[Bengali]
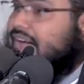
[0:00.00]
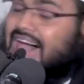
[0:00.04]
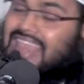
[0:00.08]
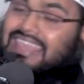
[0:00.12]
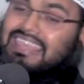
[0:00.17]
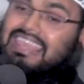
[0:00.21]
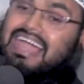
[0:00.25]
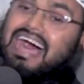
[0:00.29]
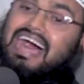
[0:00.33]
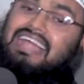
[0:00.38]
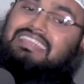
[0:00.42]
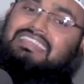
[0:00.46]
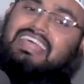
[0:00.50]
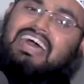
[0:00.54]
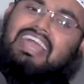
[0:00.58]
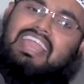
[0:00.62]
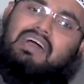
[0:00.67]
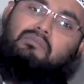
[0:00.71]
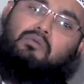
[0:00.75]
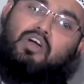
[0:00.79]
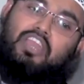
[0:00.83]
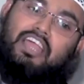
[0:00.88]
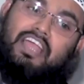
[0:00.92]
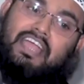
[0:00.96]
আল্লাহ
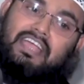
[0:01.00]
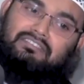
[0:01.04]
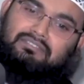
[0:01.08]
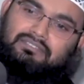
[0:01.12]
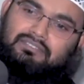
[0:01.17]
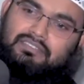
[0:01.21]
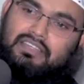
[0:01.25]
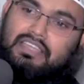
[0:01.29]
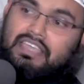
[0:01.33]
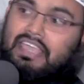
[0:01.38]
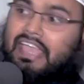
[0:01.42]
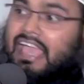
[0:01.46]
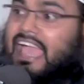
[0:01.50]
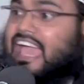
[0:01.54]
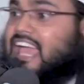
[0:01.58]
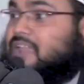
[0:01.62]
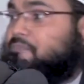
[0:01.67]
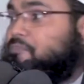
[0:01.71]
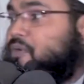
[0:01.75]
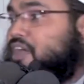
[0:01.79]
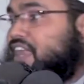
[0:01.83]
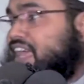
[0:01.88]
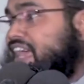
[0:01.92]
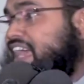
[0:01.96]
তারা বলেন
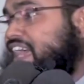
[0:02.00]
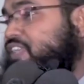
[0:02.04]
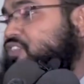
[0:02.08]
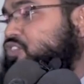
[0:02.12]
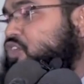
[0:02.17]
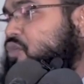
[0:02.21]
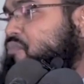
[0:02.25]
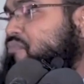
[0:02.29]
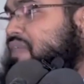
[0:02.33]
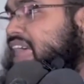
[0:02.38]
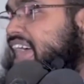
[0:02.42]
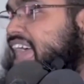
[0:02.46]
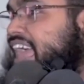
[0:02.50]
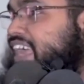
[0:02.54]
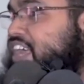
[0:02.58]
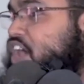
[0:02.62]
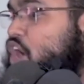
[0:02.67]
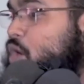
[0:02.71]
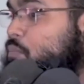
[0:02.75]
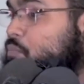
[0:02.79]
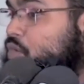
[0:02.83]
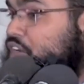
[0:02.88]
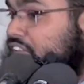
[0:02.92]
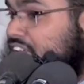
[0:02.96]
এরপরে তোমরা একে
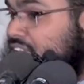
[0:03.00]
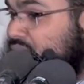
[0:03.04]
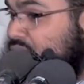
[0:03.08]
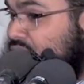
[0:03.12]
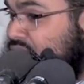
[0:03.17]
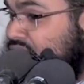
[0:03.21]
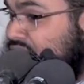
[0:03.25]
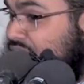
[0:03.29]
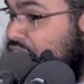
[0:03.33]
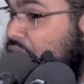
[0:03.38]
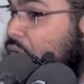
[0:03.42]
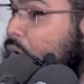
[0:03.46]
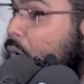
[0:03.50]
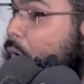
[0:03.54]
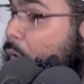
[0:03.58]
অপরের মধ্যে